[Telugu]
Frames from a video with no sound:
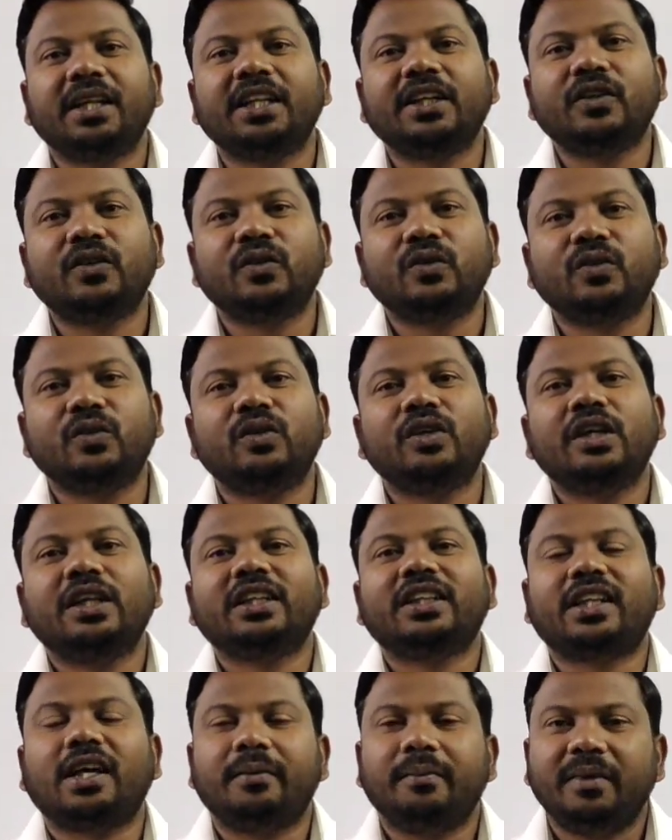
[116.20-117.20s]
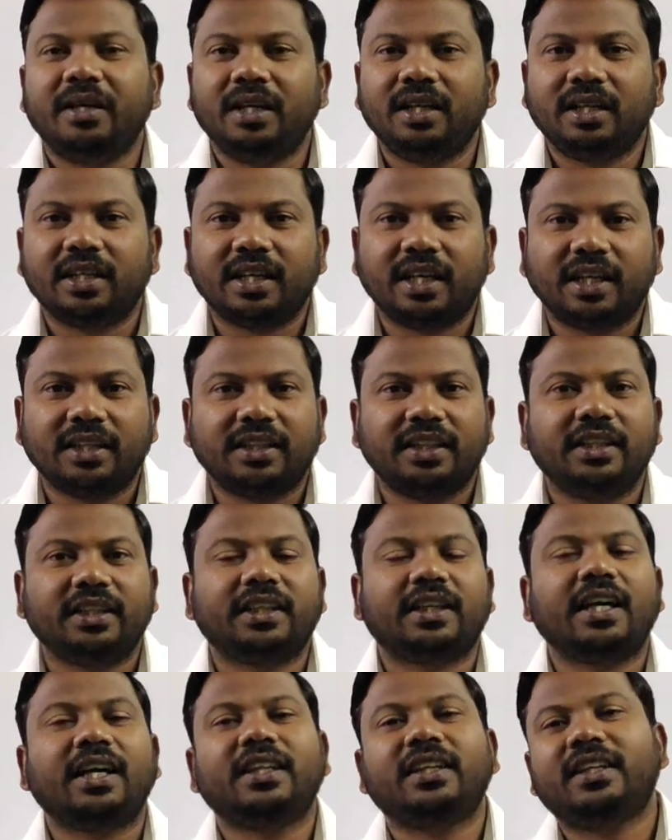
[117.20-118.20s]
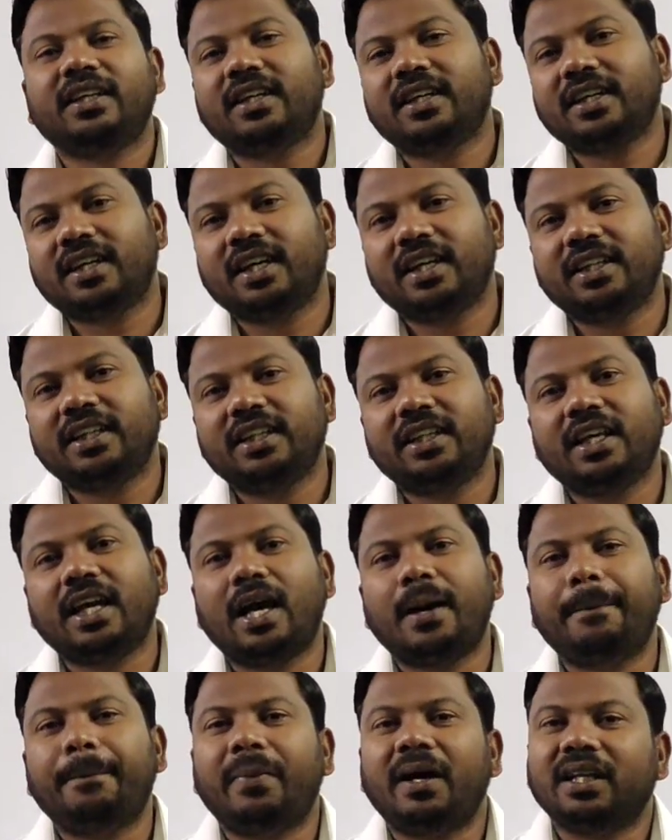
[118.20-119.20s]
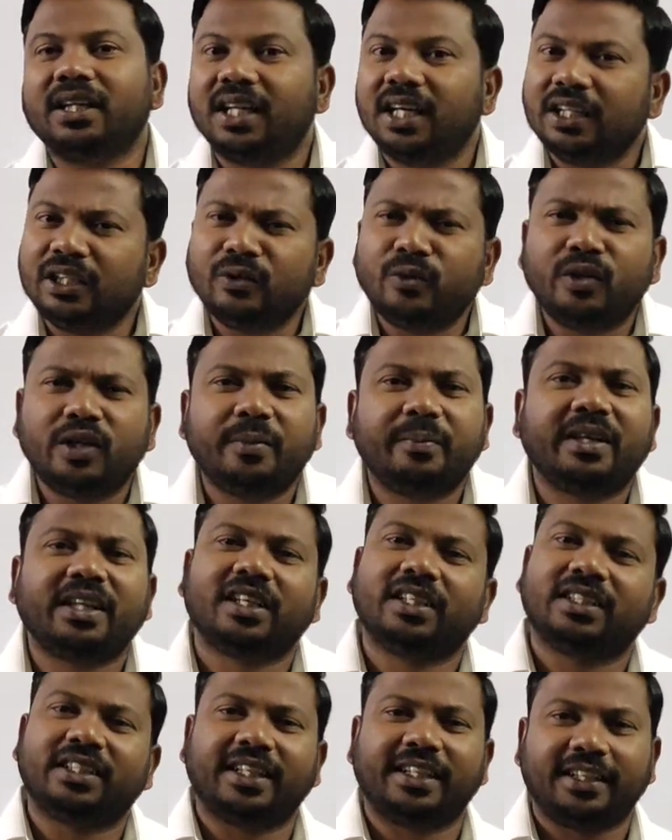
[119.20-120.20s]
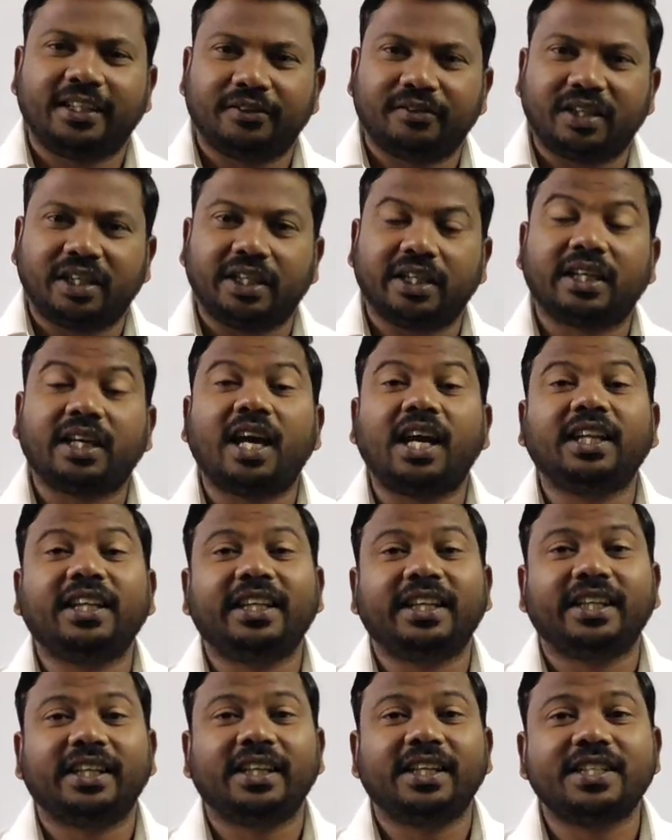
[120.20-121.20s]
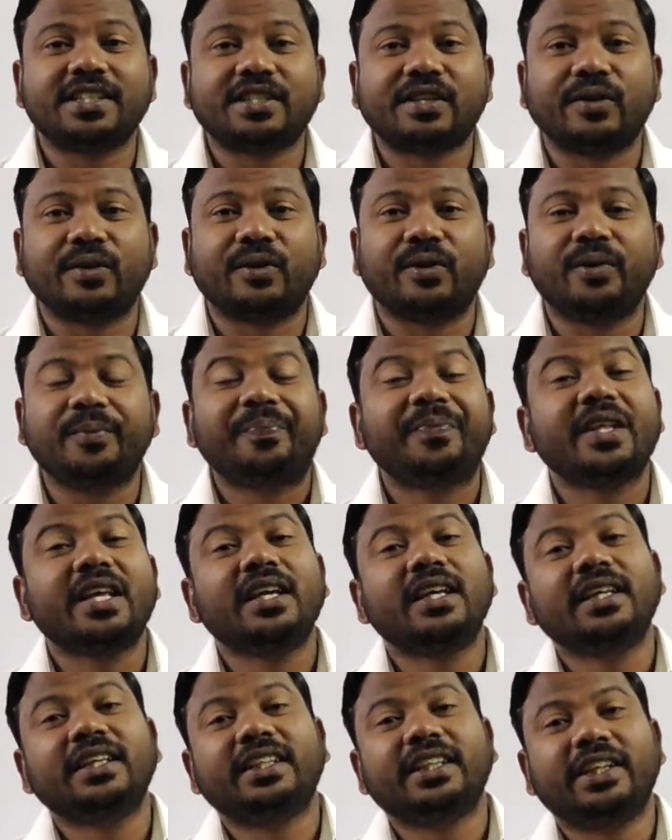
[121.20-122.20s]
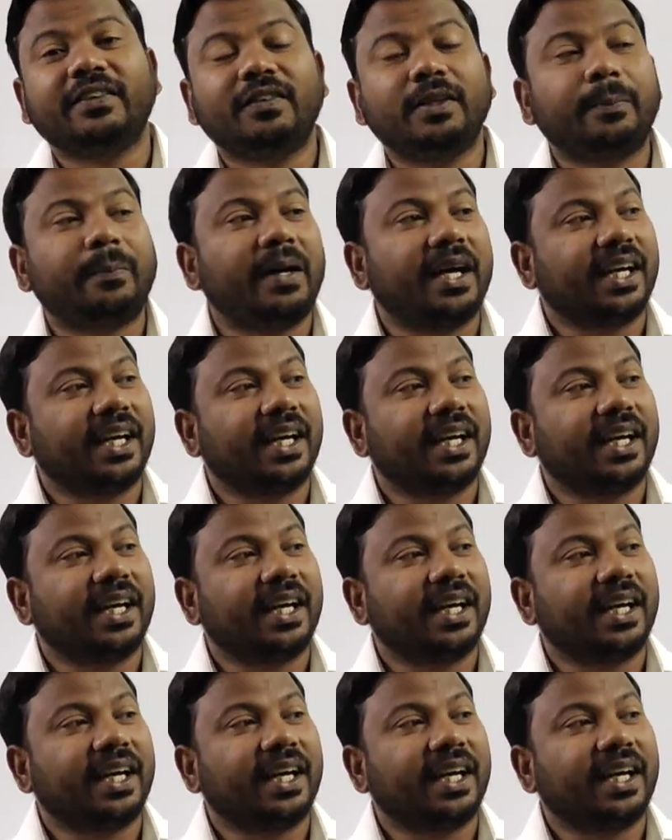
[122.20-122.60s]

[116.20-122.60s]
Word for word: మనకు తమిళ్ కానీ కన్నడ కానీ ఆ పదాలు కూడా మనకు తెలియవండి కానీ ఇంగ్లీష్లో ఈవెన్